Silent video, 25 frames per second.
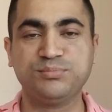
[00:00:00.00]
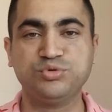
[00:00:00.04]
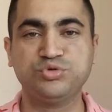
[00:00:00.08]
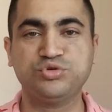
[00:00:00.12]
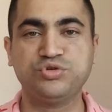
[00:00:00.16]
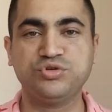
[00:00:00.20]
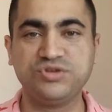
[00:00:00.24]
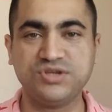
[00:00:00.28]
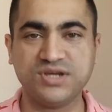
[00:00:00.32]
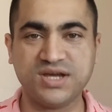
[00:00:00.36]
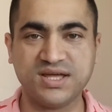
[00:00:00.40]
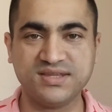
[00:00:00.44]
bu
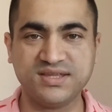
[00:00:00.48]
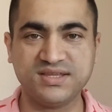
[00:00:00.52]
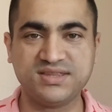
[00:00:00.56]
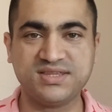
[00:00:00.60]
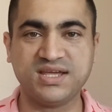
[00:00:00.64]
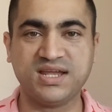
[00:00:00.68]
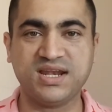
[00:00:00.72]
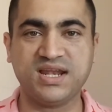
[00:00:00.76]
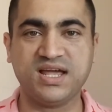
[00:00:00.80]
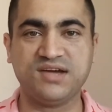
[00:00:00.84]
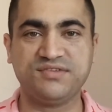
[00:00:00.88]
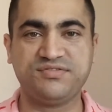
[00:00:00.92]
dünyada
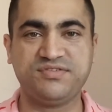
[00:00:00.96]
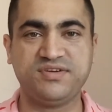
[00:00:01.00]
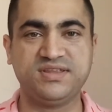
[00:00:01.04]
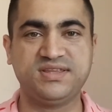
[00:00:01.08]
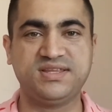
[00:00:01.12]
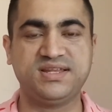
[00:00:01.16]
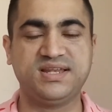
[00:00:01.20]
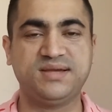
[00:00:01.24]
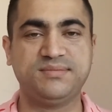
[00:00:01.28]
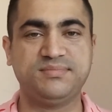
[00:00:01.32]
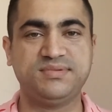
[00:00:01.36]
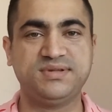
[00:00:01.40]
telafi
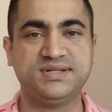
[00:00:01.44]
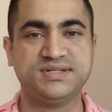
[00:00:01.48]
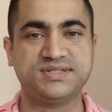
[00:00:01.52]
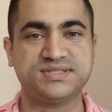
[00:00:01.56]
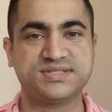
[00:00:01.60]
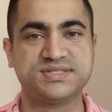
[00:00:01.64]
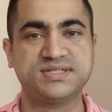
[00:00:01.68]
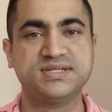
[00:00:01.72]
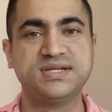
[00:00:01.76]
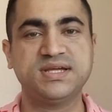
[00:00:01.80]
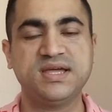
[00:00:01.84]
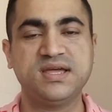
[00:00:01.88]

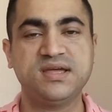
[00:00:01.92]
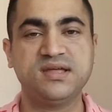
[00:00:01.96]
edilebilir.